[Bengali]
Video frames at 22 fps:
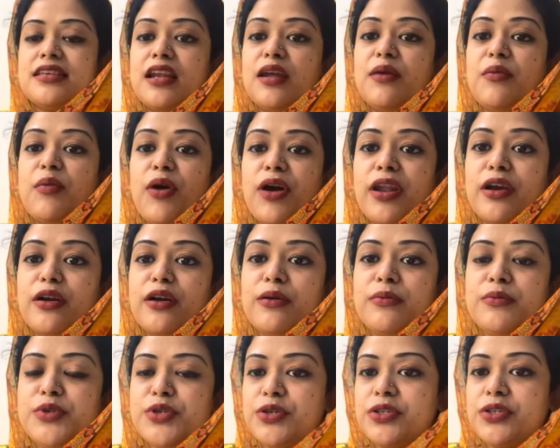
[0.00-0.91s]
আসসালামু
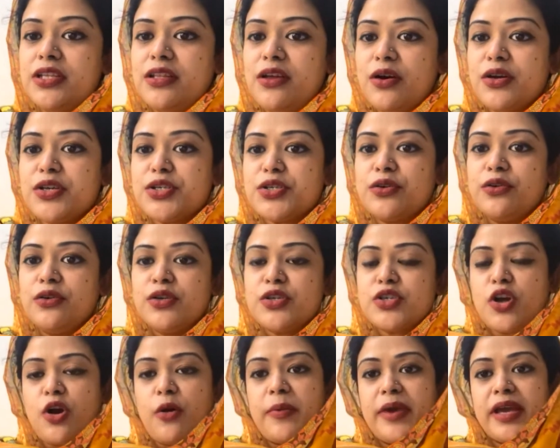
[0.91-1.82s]
আলাইকুম সুধি দর্শক
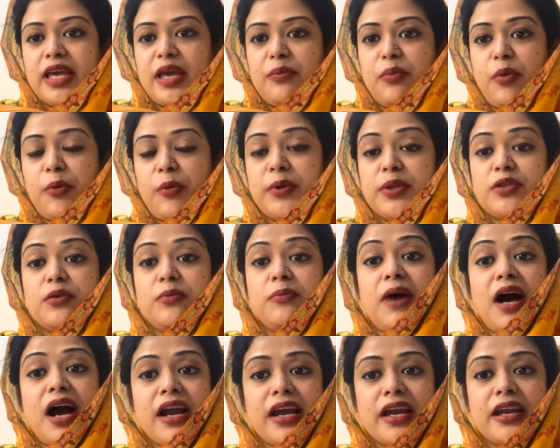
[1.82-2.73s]
সবাইকে পবিত্র
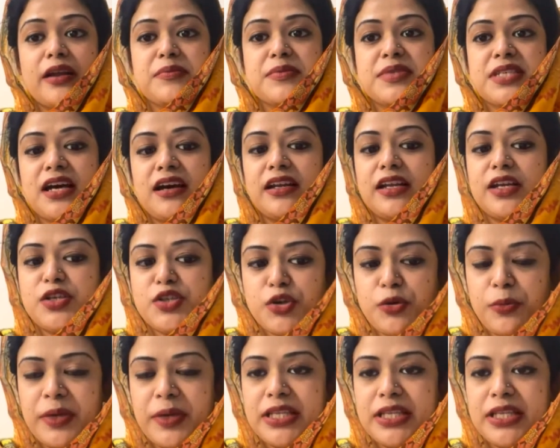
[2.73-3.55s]
মাহে রমজানের